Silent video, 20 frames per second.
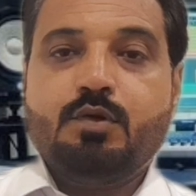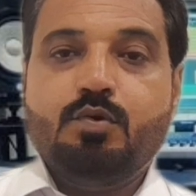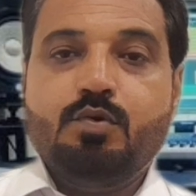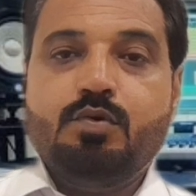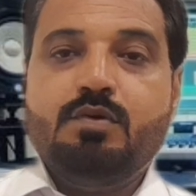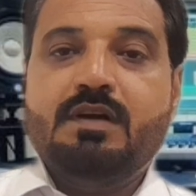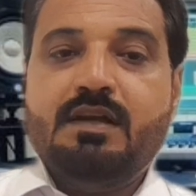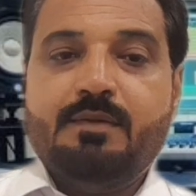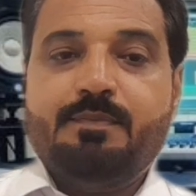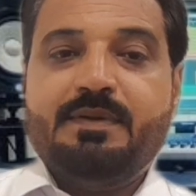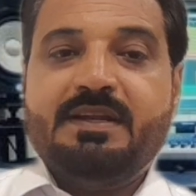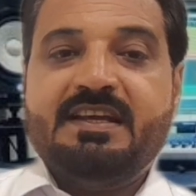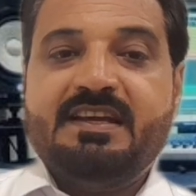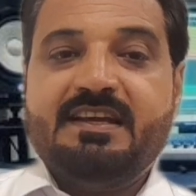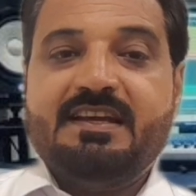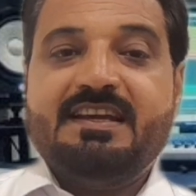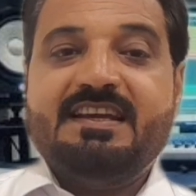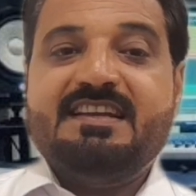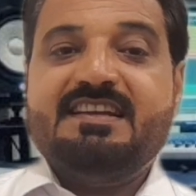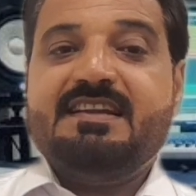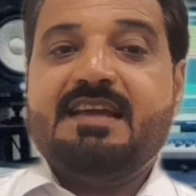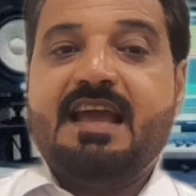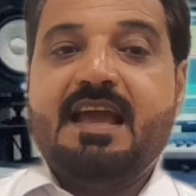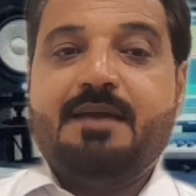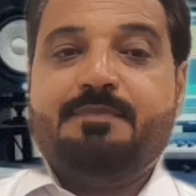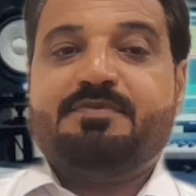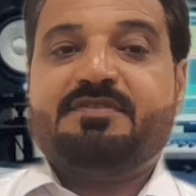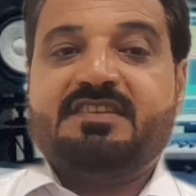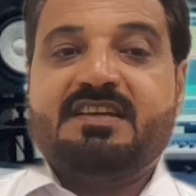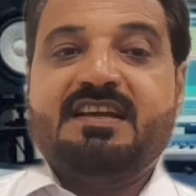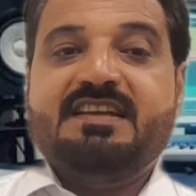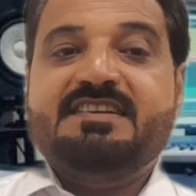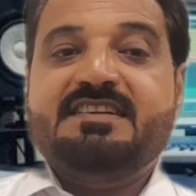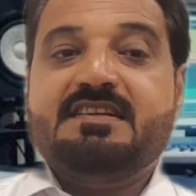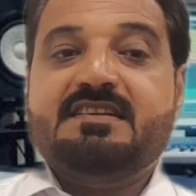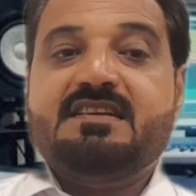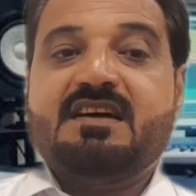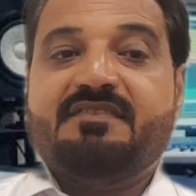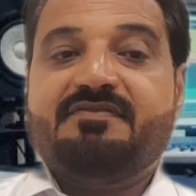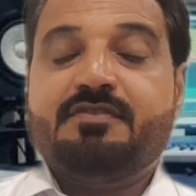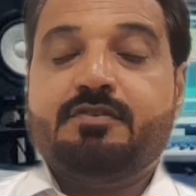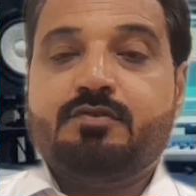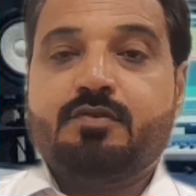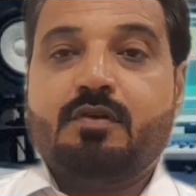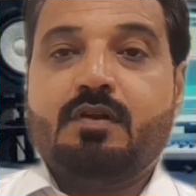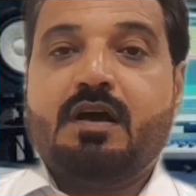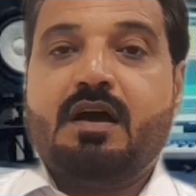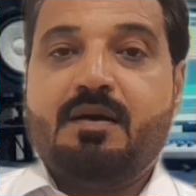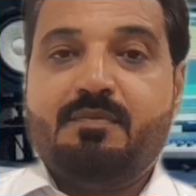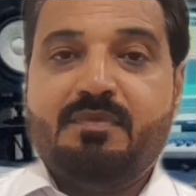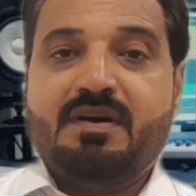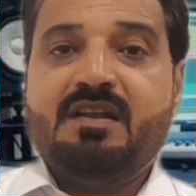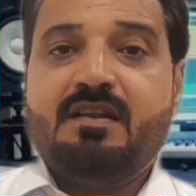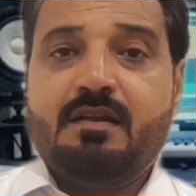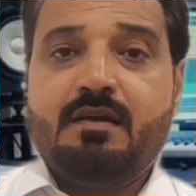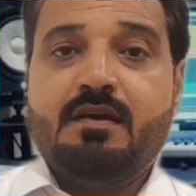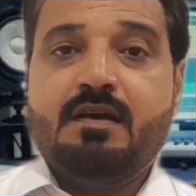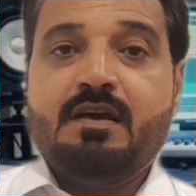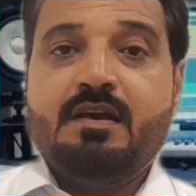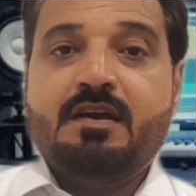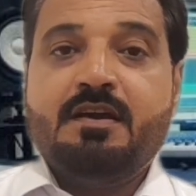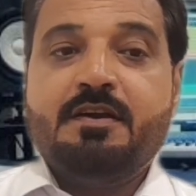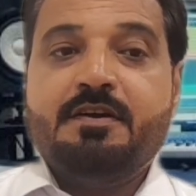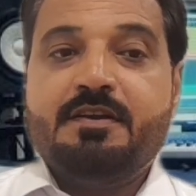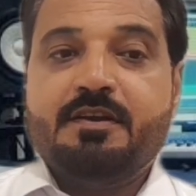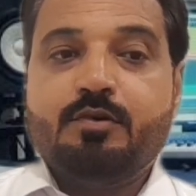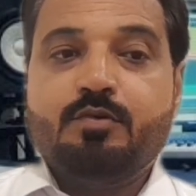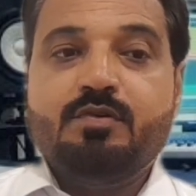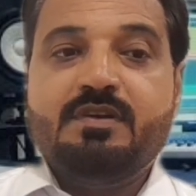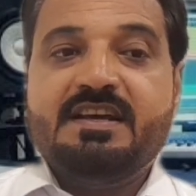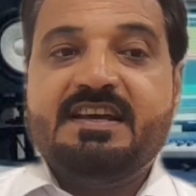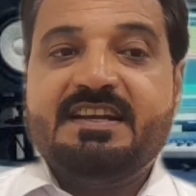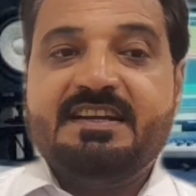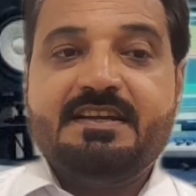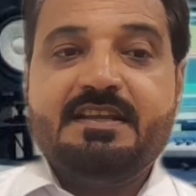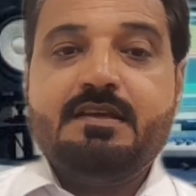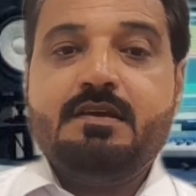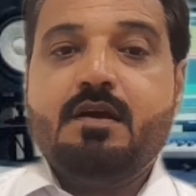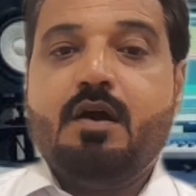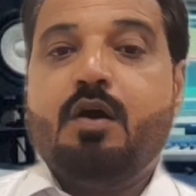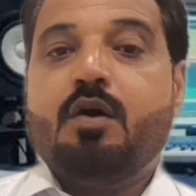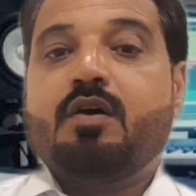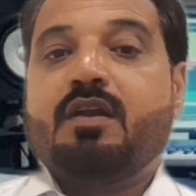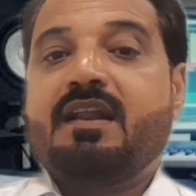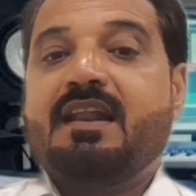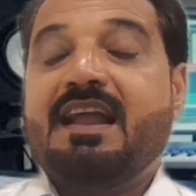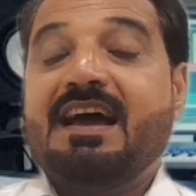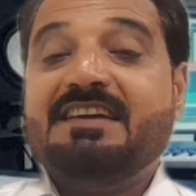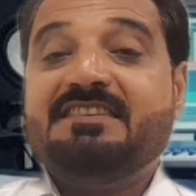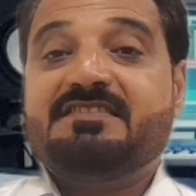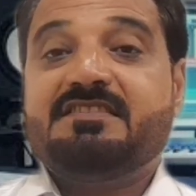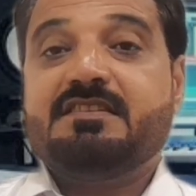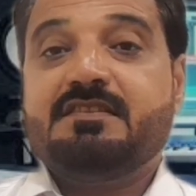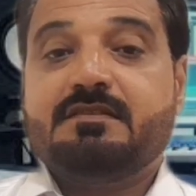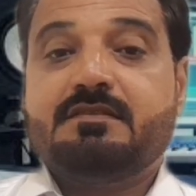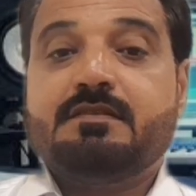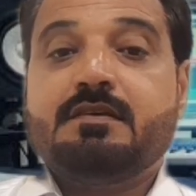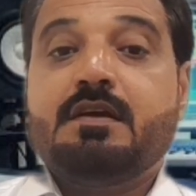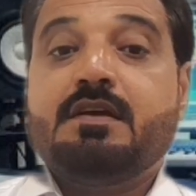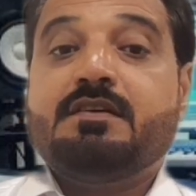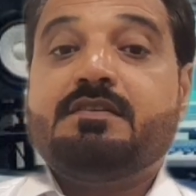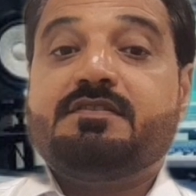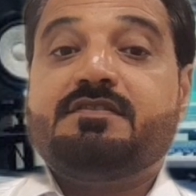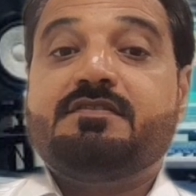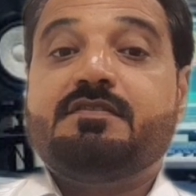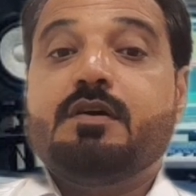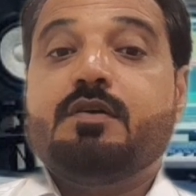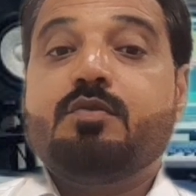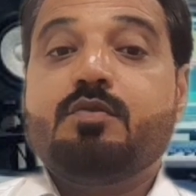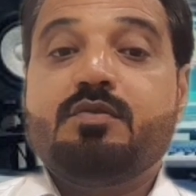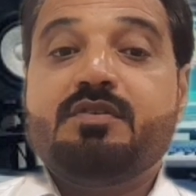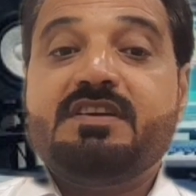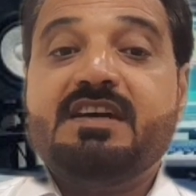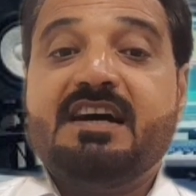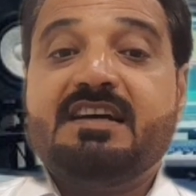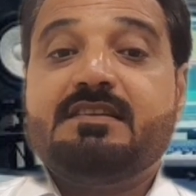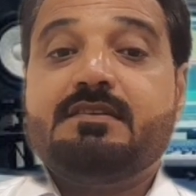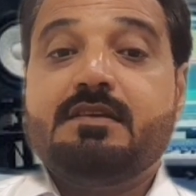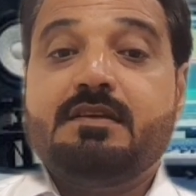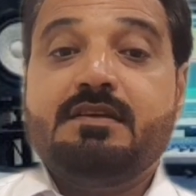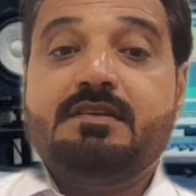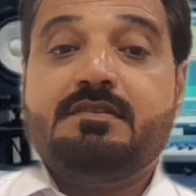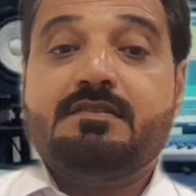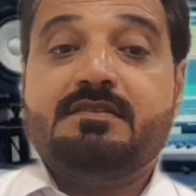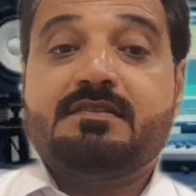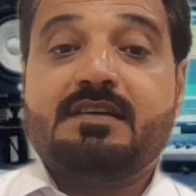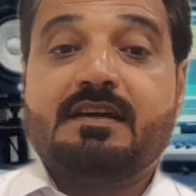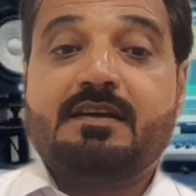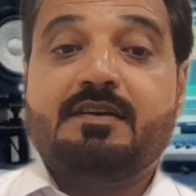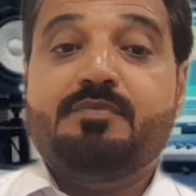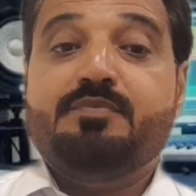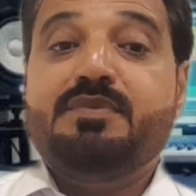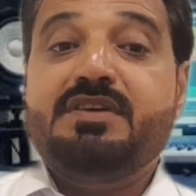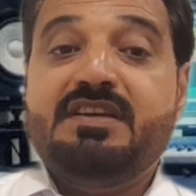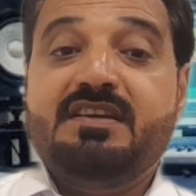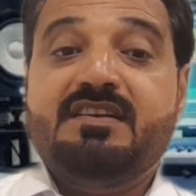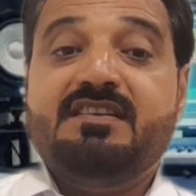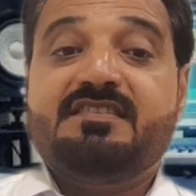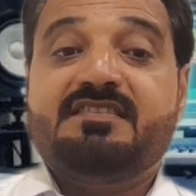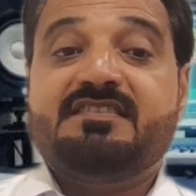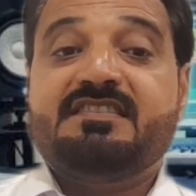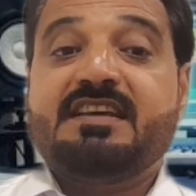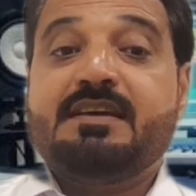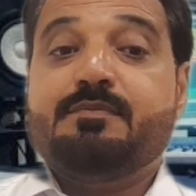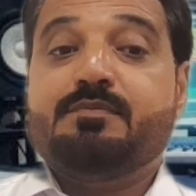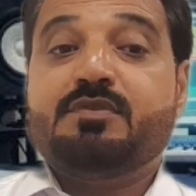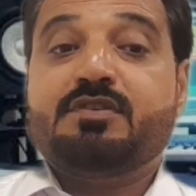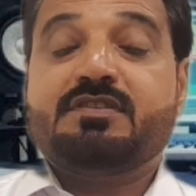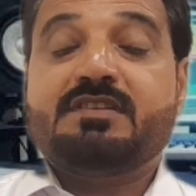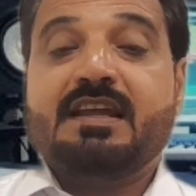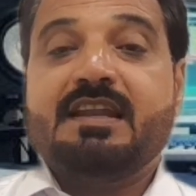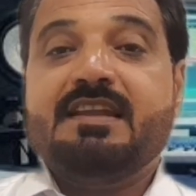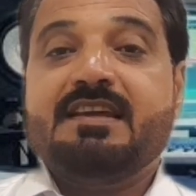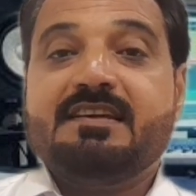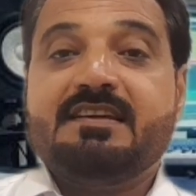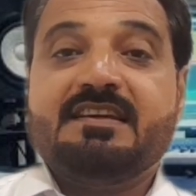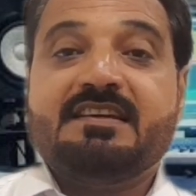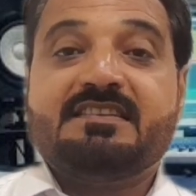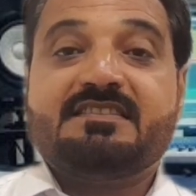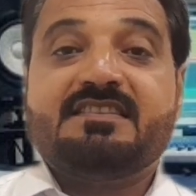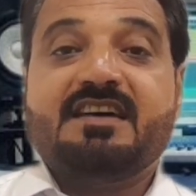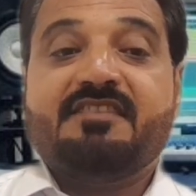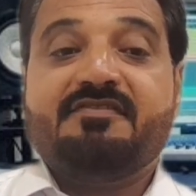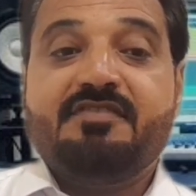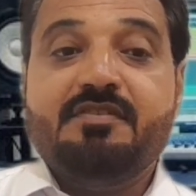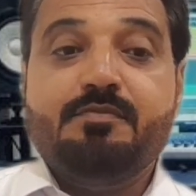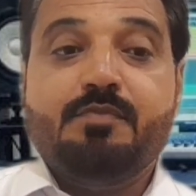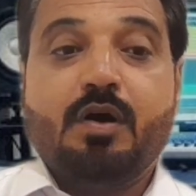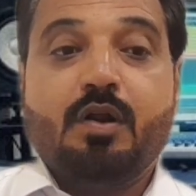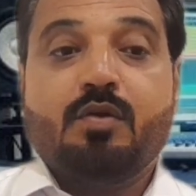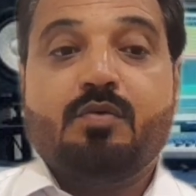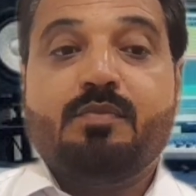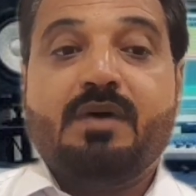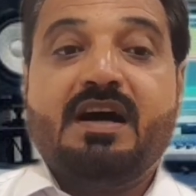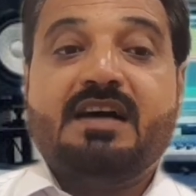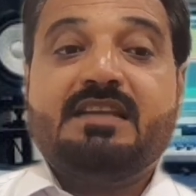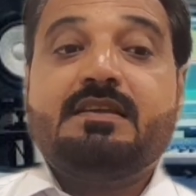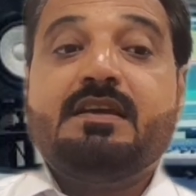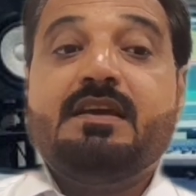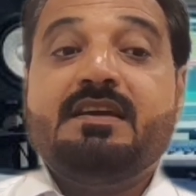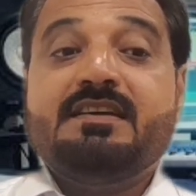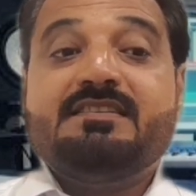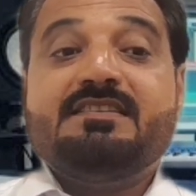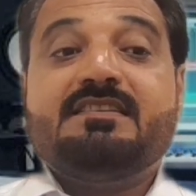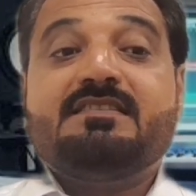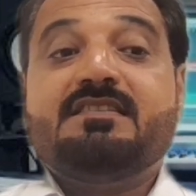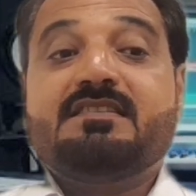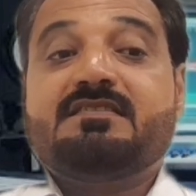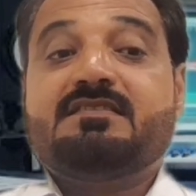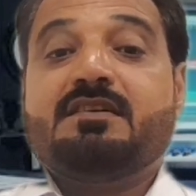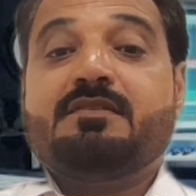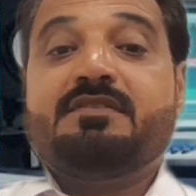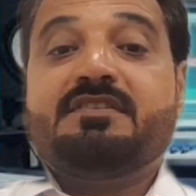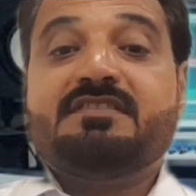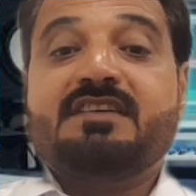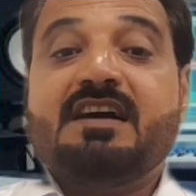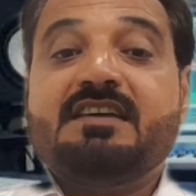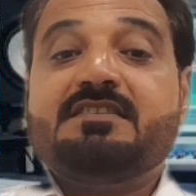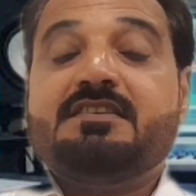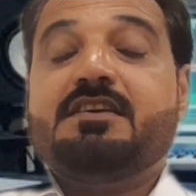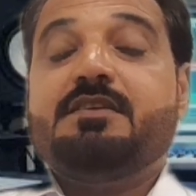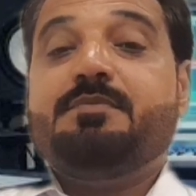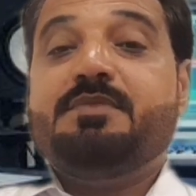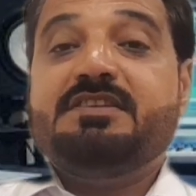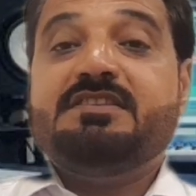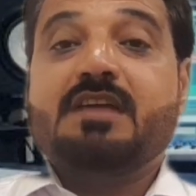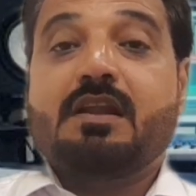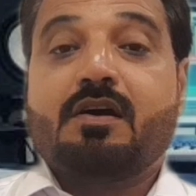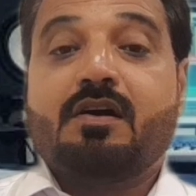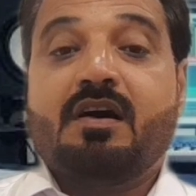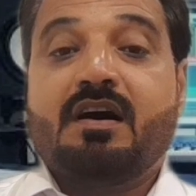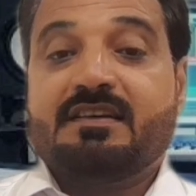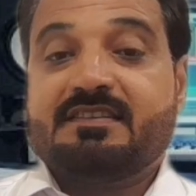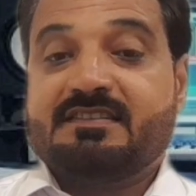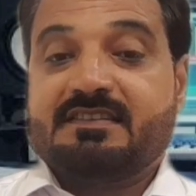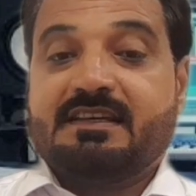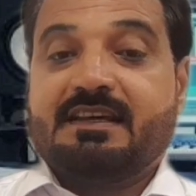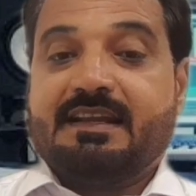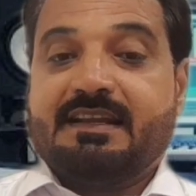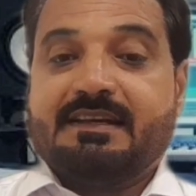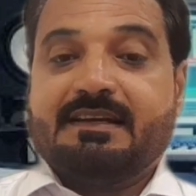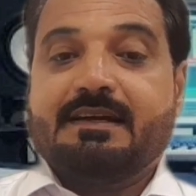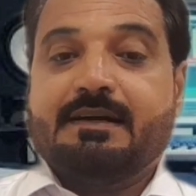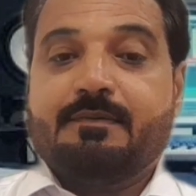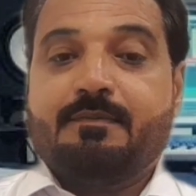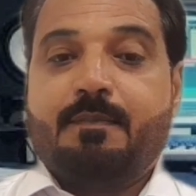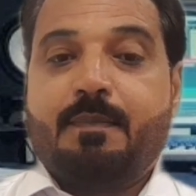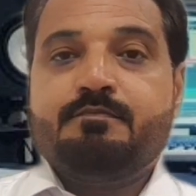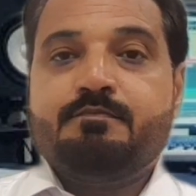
गूगल प्ले इन एप्स के लिए नाफिजुल अमल रेगुलरिटी और लाइसेंस ज़रूरियात की तकमील से मुतलिक इजाफी मालूम या दस्तावेजा की भी दरख्वास्त करेगा